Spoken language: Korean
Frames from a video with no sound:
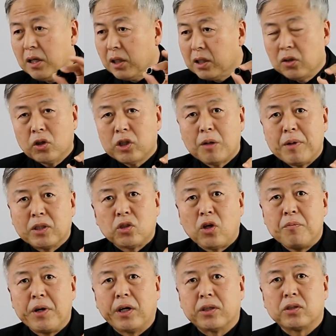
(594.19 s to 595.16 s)
그렇게만
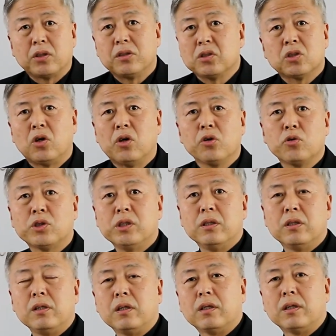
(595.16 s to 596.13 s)
설명해서는
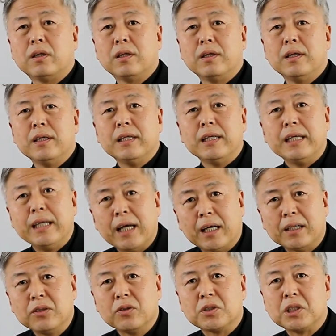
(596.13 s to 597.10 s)
성육신을
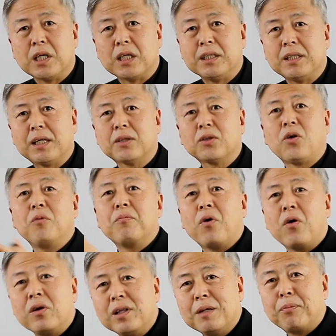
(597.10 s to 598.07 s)
이해하는 것이 아니라 더
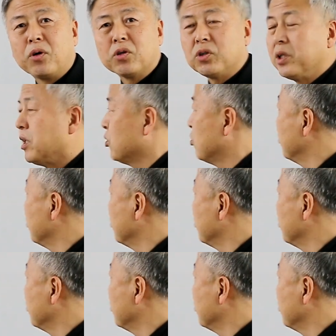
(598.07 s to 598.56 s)
멀리 벗어날